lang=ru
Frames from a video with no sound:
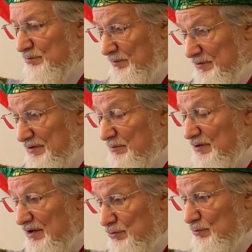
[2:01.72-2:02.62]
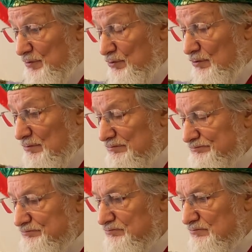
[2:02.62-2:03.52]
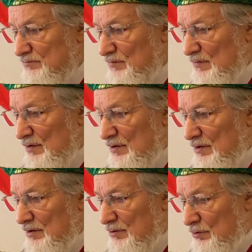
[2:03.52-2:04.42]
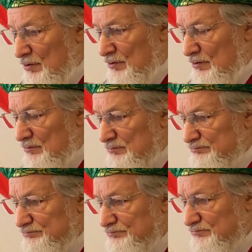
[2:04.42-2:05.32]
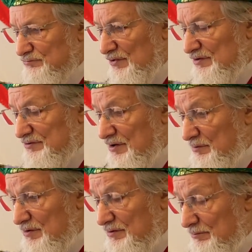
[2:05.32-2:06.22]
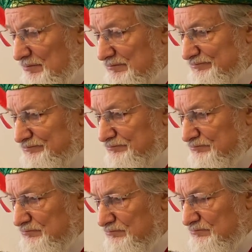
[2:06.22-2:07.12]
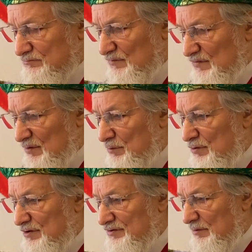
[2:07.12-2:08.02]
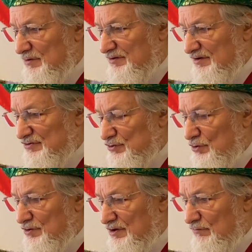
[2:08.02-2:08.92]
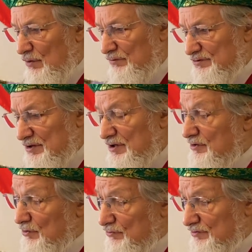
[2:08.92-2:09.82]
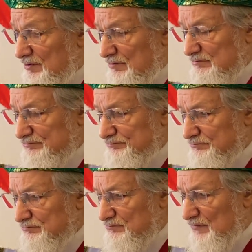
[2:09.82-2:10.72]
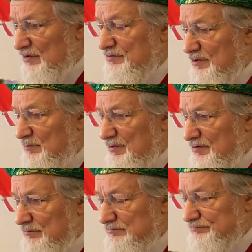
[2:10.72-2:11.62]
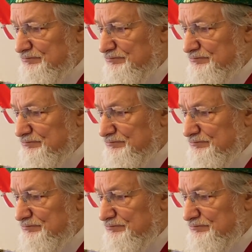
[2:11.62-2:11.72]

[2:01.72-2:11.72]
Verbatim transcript: победим и эту беду. Но экстремизм, тем более самый изощренный его, ведь религиозный экстремизм